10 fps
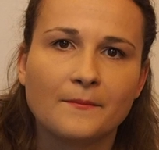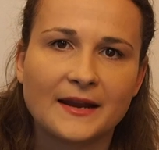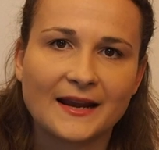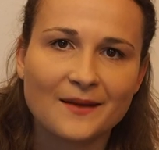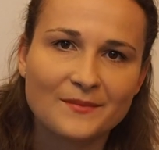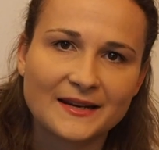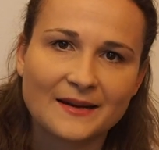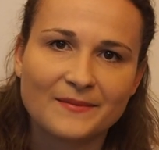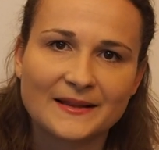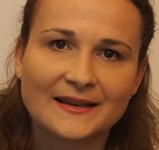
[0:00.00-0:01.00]
Mereka
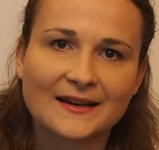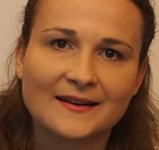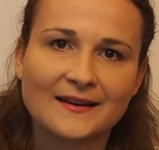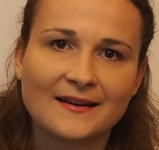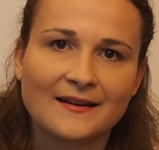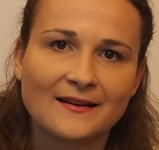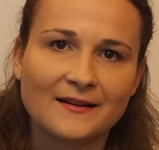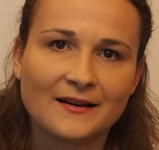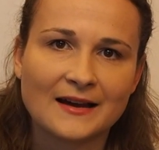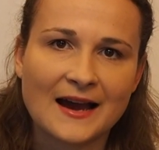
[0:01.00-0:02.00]
mendapatkan
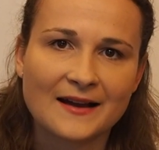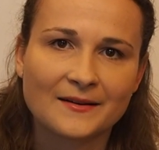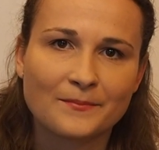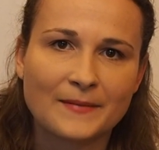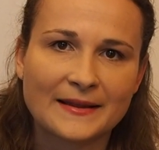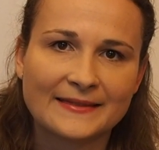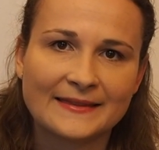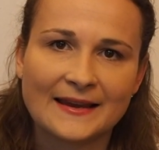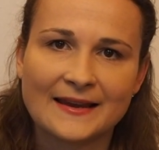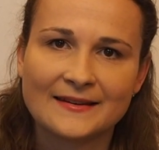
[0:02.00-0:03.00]
eh, hak
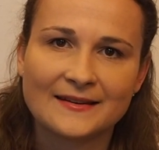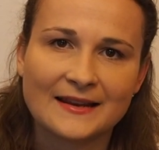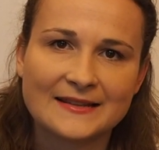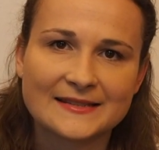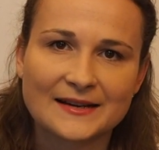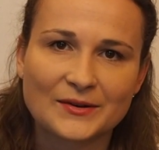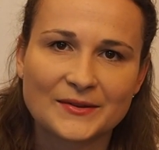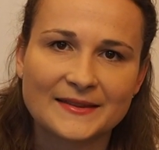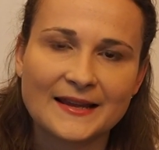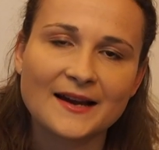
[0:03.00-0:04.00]
paten lensa
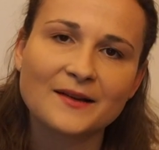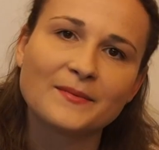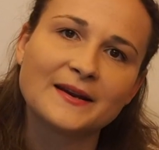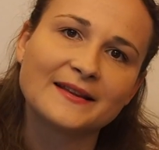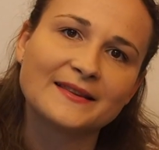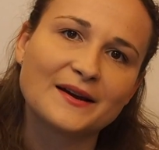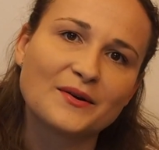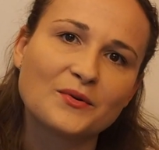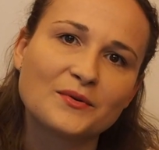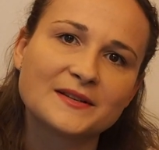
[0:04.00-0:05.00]
kontak pada
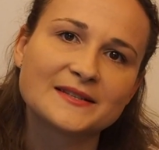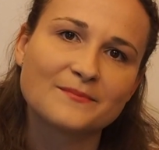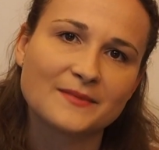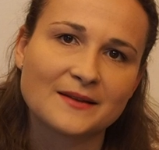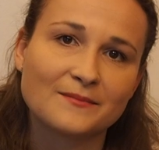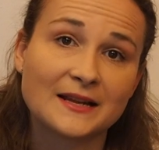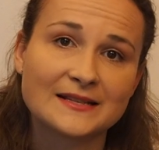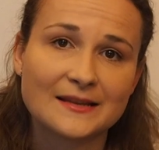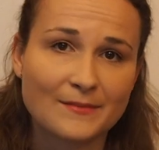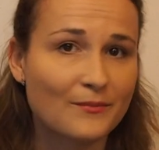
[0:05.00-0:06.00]
tahun
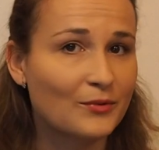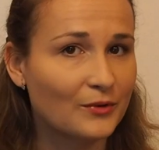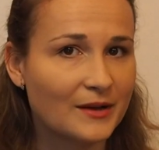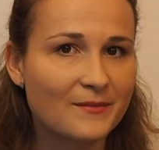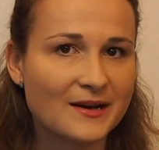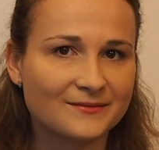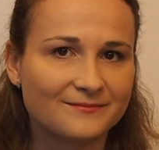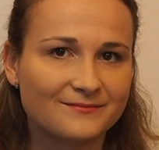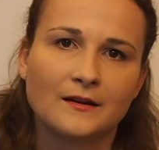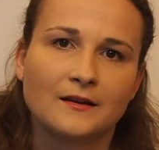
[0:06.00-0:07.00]
1955.
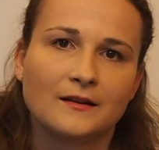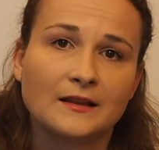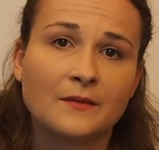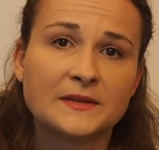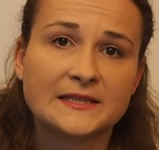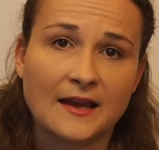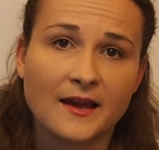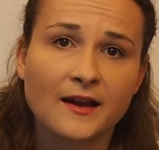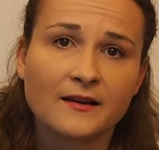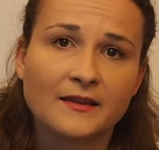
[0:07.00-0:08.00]
Tapi
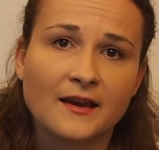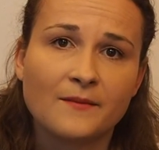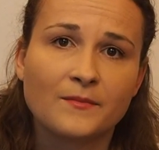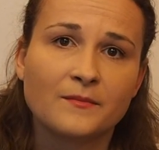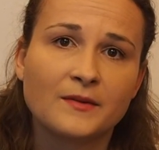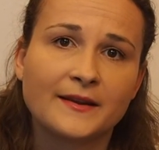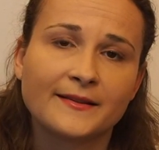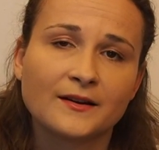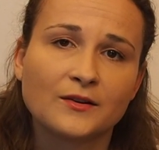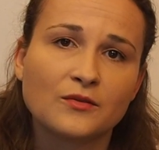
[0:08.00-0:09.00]
sayangnya
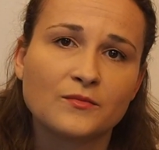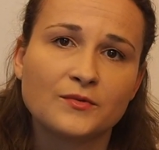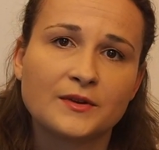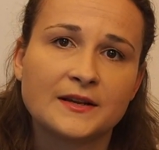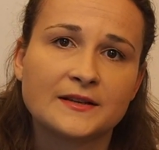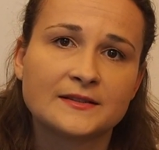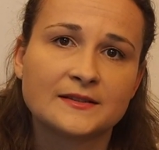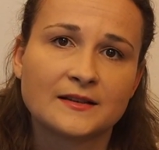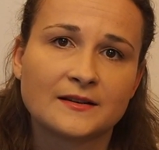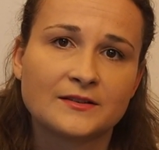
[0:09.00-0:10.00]
pemerintah
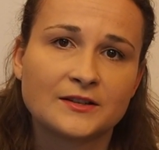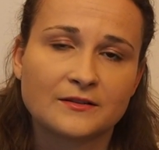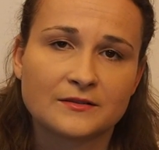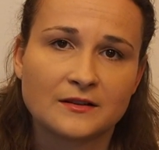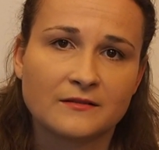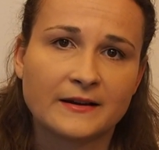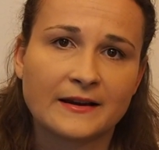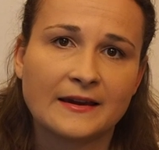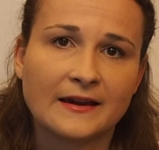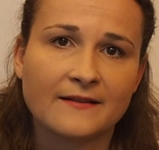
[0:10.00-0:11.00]
komunis eh,
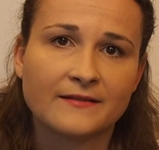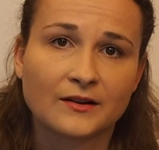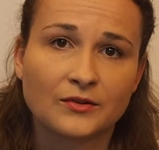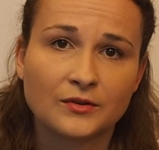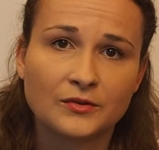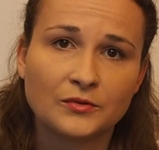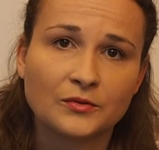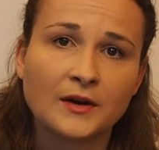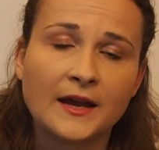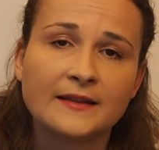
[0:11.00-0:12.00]
Cekoslowakia waktu
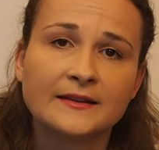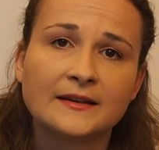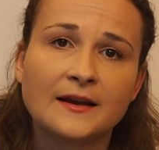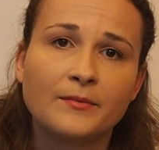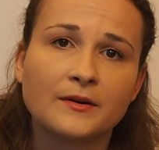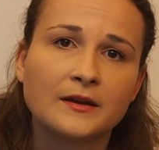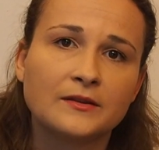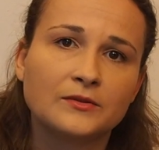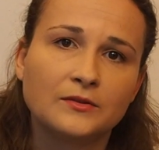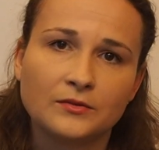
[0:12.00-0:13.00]
itu tidak
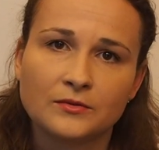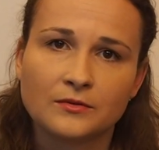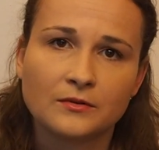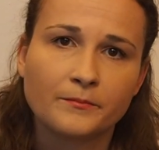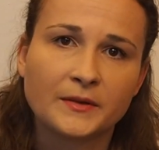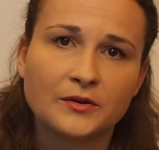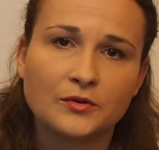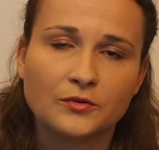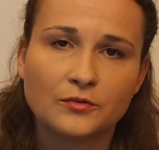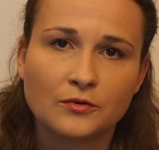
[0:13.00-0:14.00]
begitu
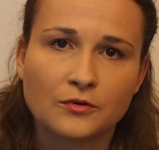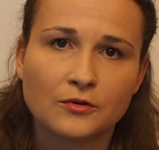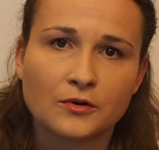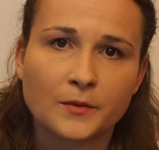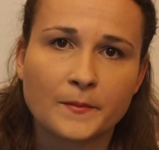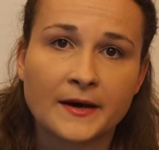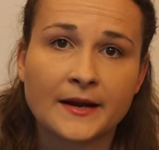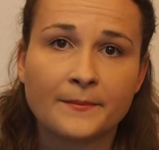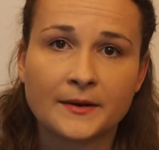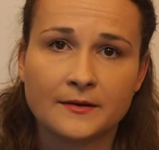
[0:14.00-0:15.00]
mendukung
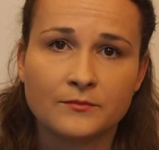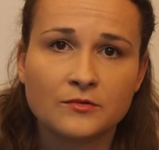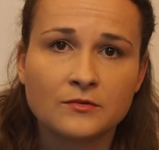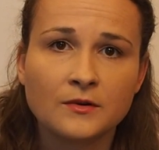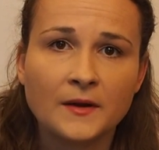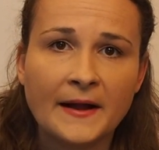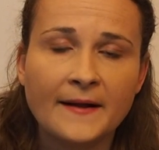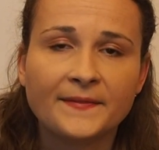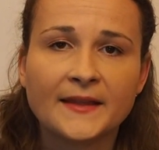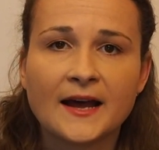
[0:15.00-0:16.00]
para penemu
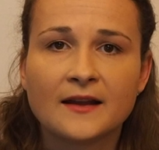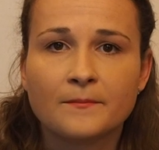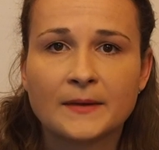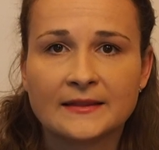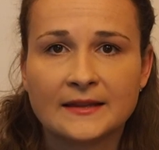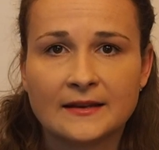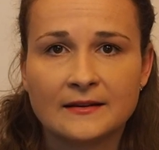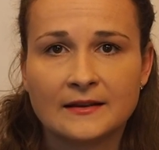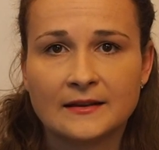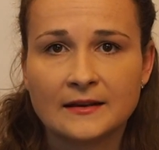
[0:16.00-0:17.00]
dan
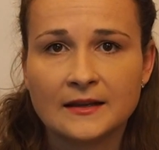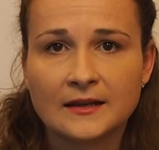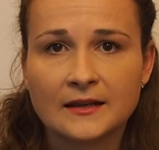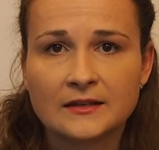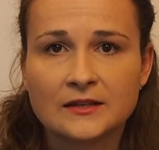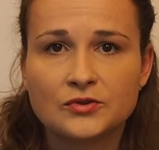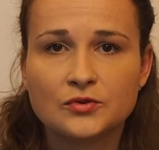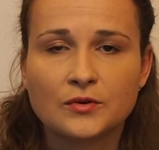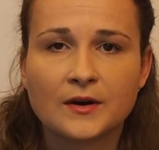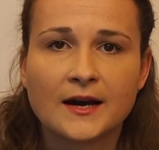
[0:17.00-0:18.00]
paten ini
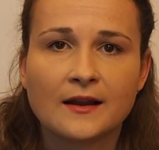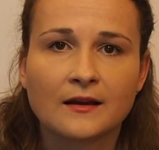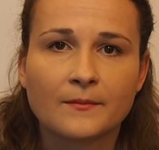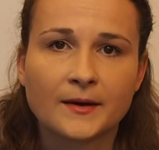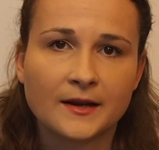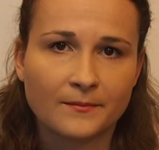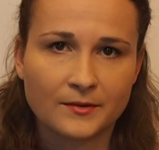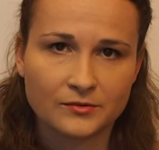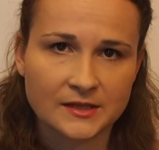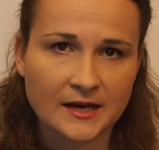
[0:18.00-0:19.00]
dijual kepada
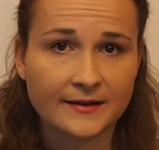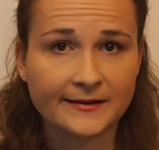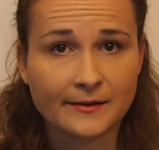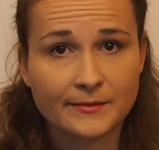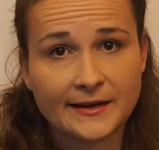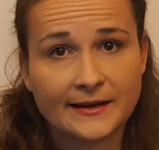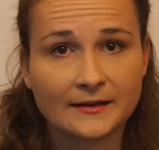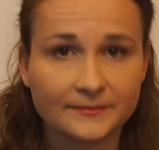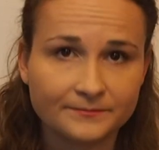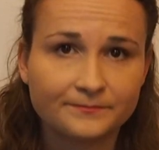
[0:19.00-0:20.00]
perusahaan di
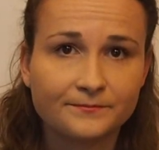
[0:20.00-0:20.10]
Amerika.